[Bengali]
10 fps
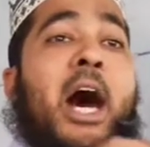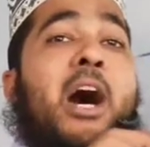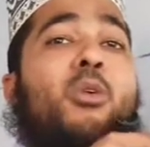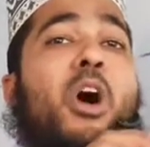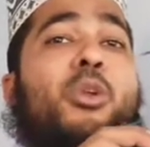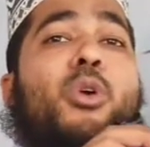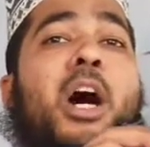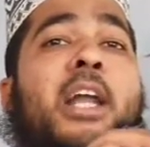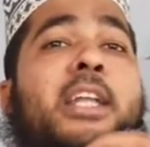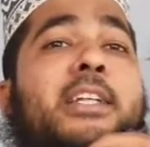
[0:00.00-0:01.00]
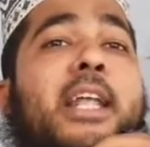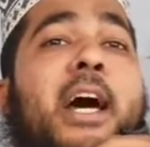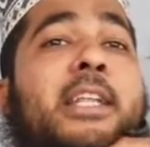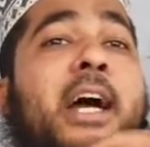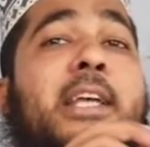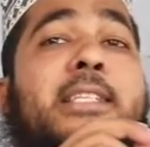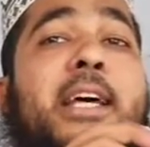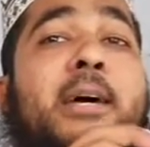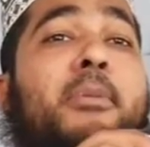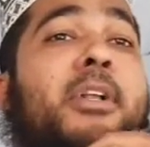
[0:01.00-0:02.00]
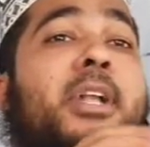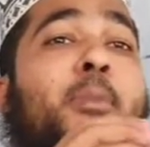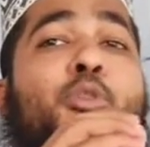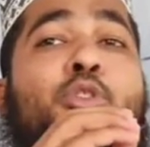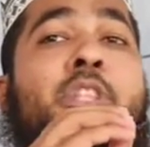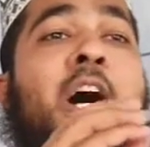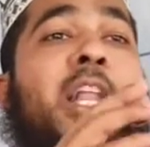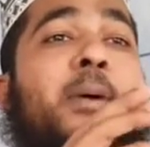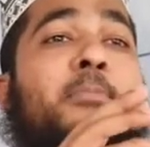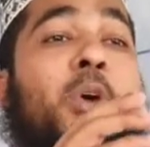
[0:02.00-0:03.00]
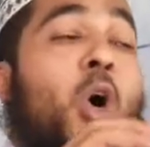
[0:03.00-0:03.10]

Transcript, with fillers: أهون أهل النار عذابا أبو طالب